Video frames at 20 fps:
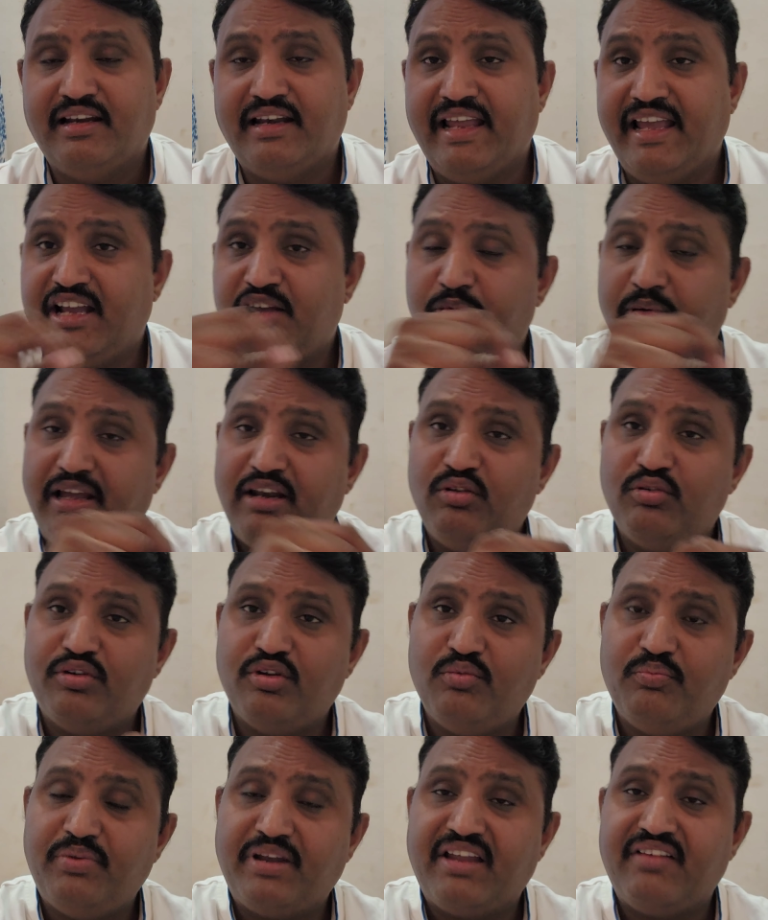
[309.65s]
लेखपालों के
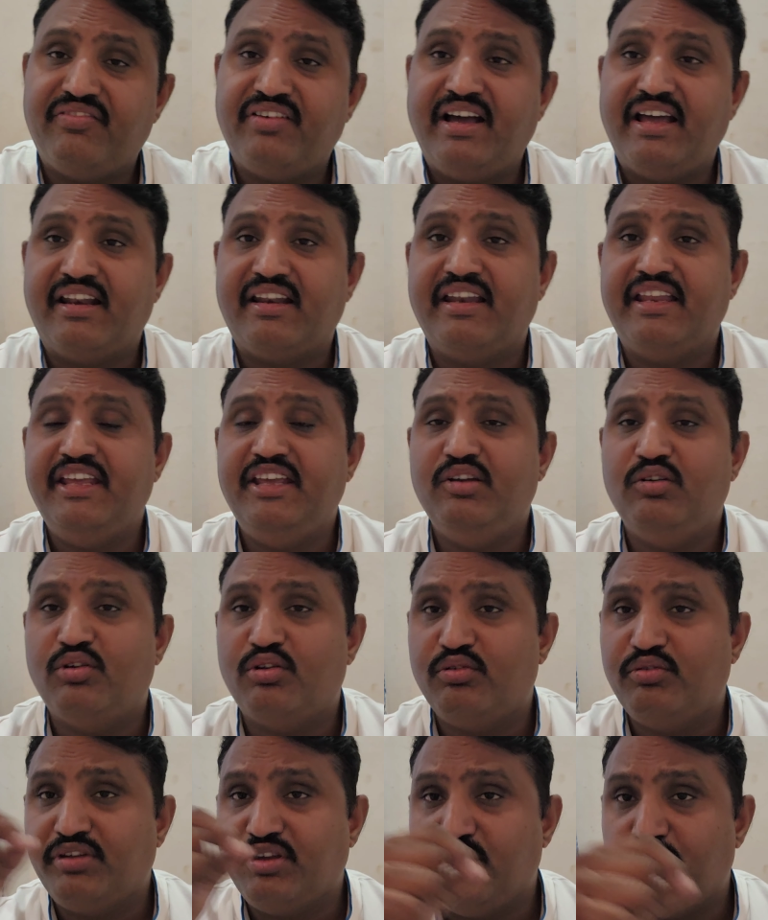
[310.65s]
ऊपर एफ नहीं
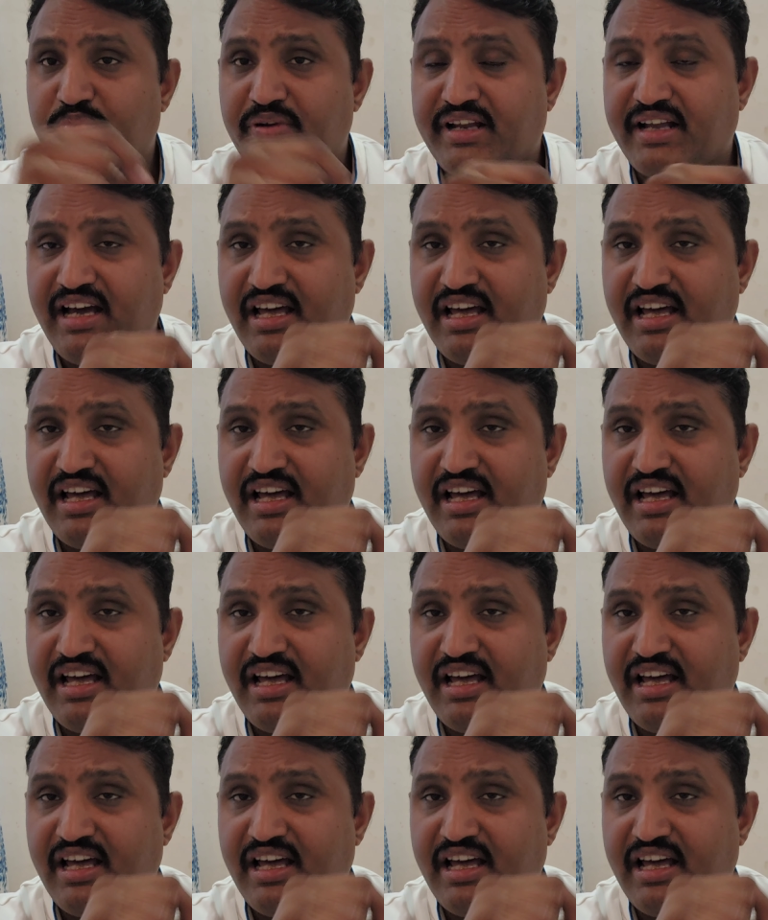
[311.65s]
और उनके ऊपर